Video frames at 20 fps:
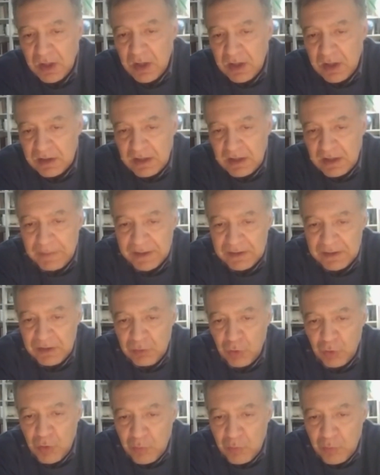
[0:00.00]
del partito
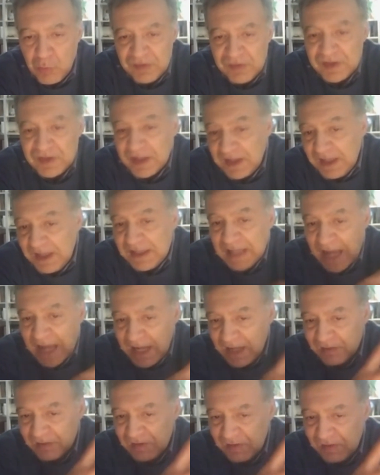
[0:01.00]
Comunista
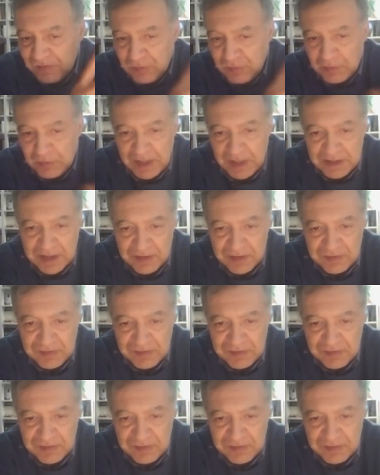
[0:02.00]
d'Italia, sezione della Terza